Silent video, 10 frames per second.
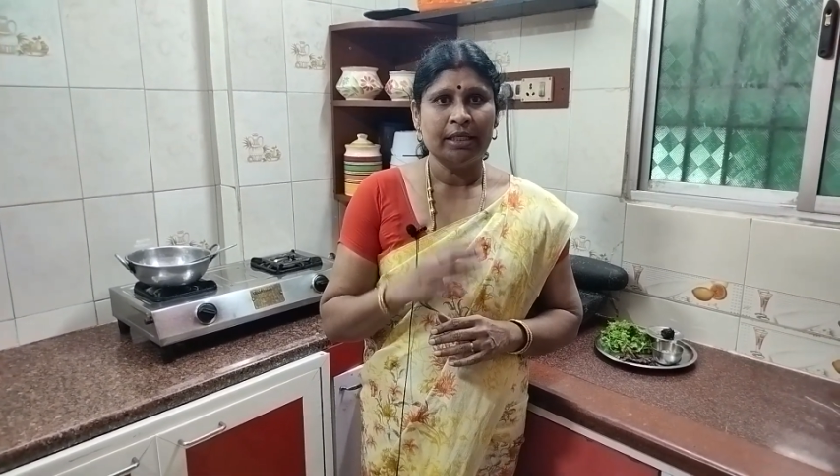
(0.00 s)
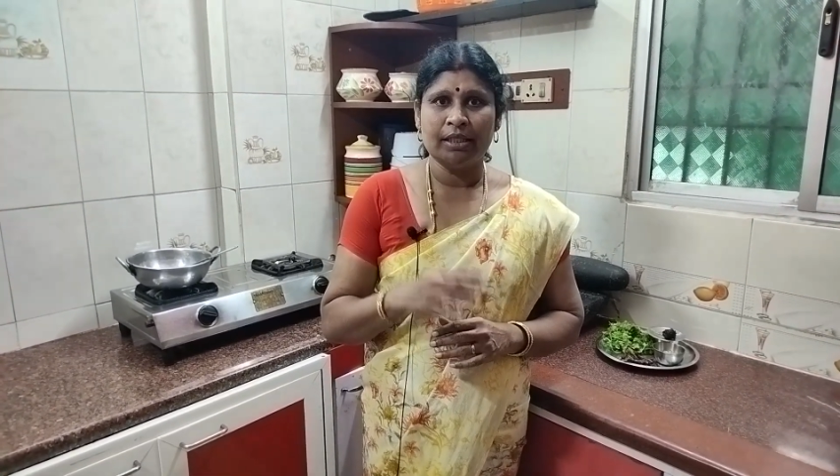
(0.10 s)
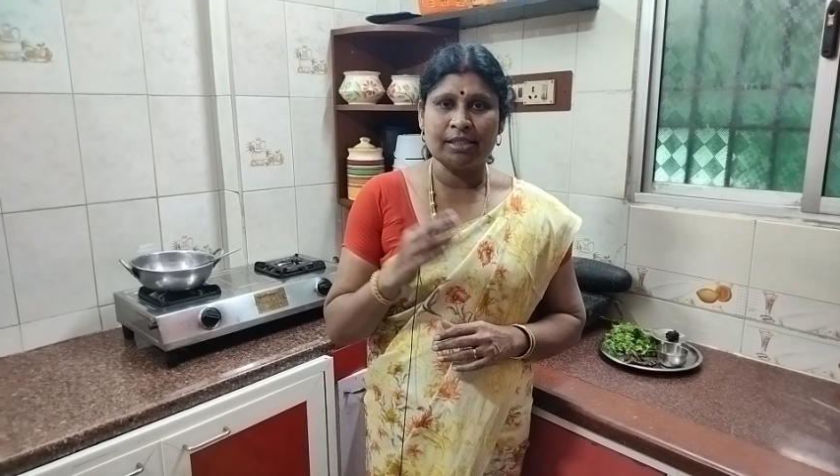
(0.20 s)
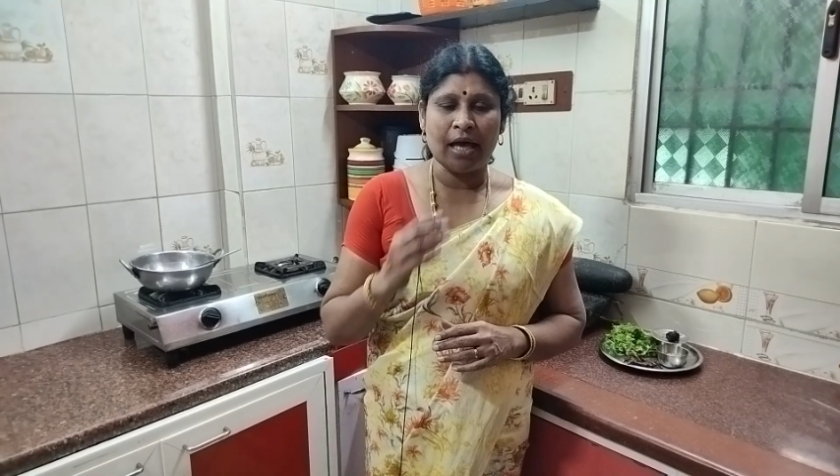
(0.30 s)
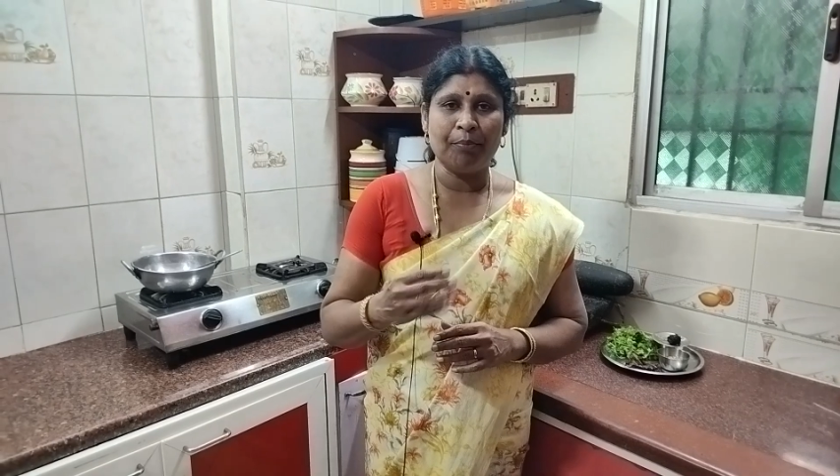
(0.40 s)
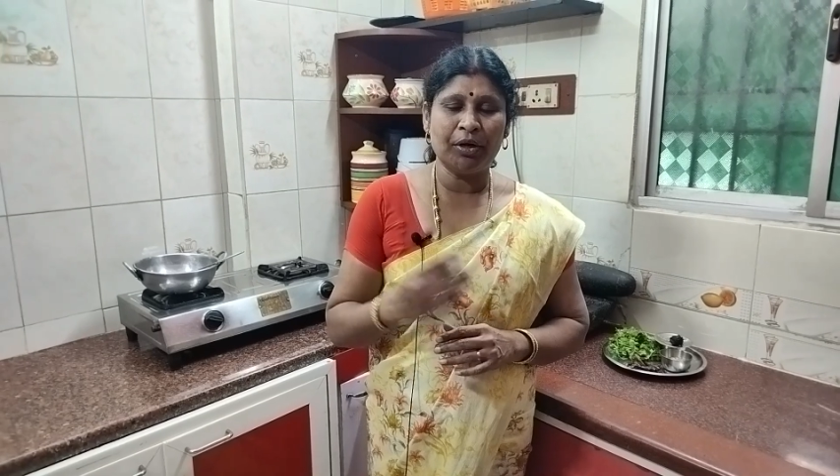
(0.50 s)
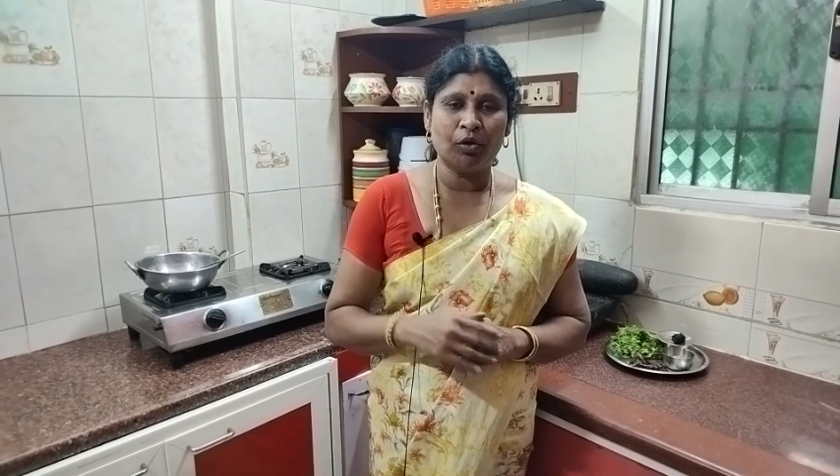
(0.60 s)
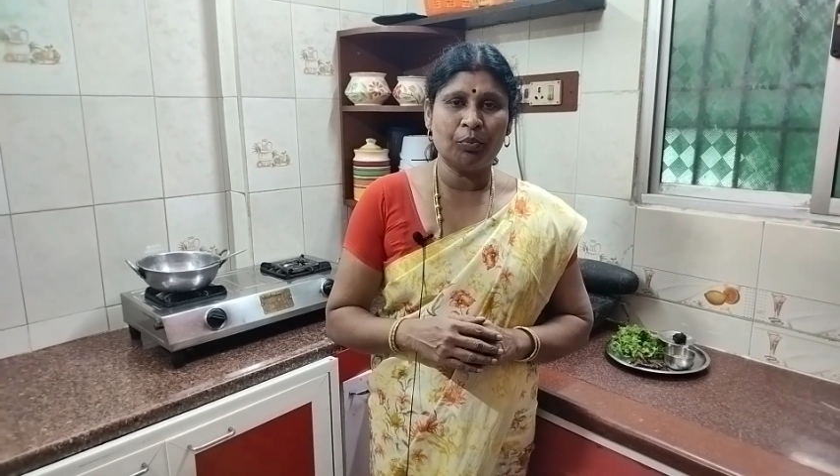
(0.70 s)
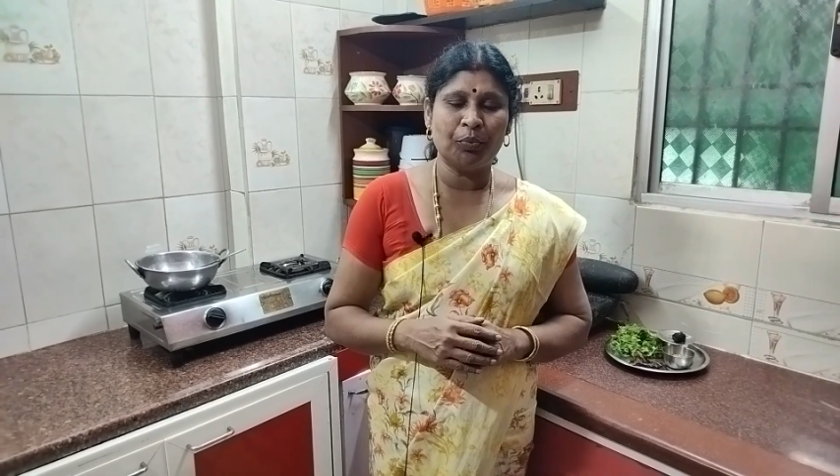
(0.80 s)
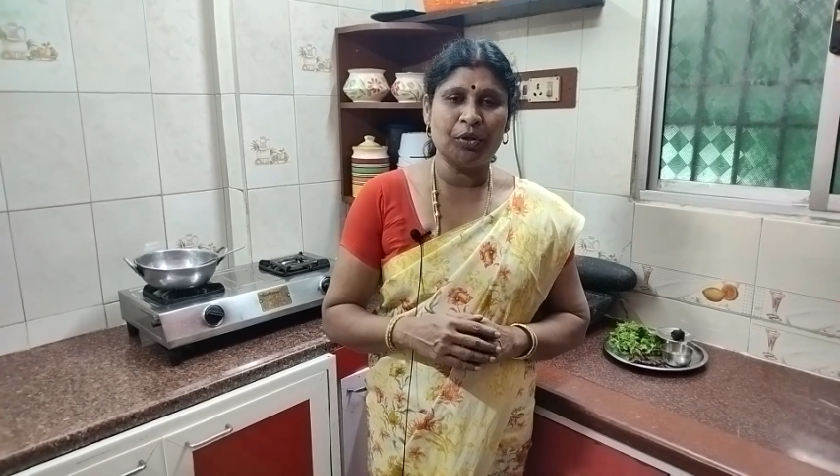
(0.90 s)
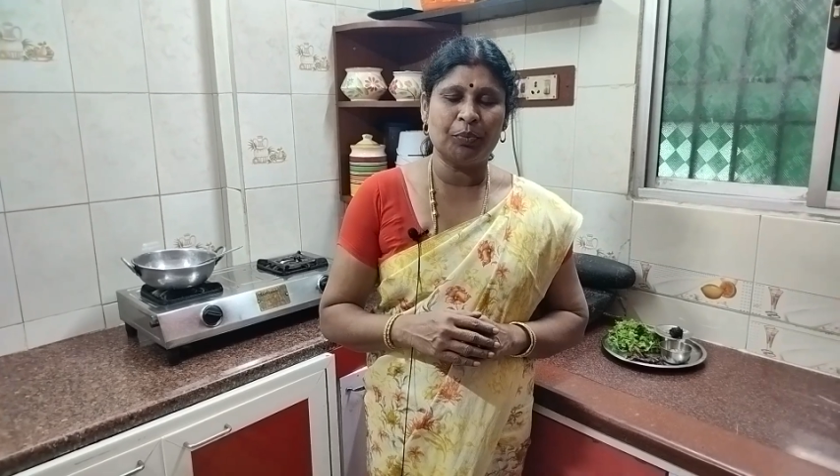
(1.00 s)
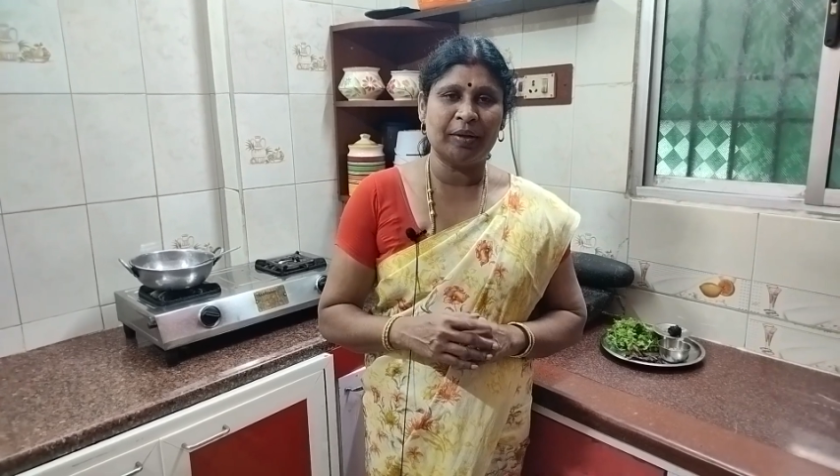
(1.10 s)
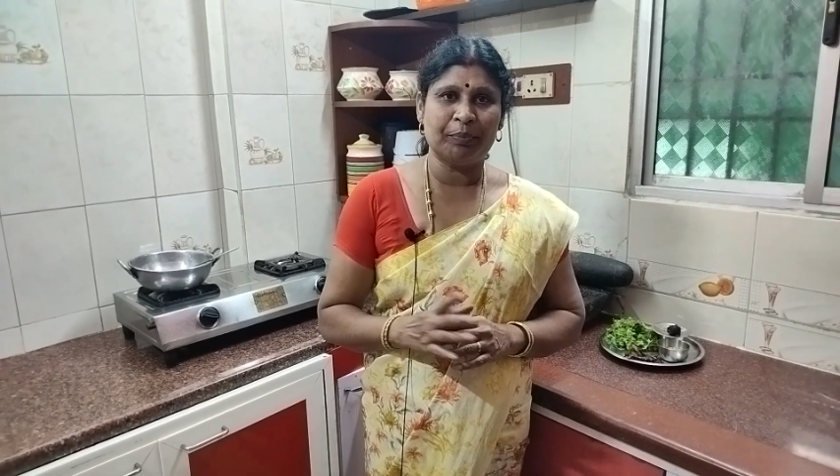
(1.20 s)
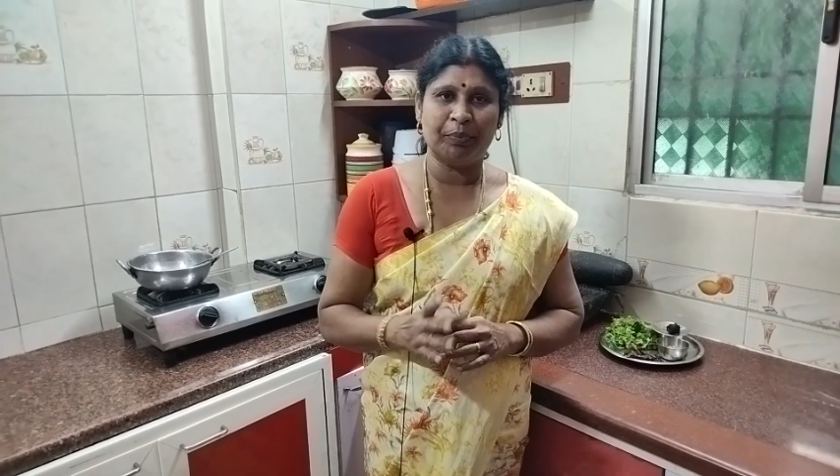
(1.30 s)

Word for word: இந்த சாப்பாட்டோட போய்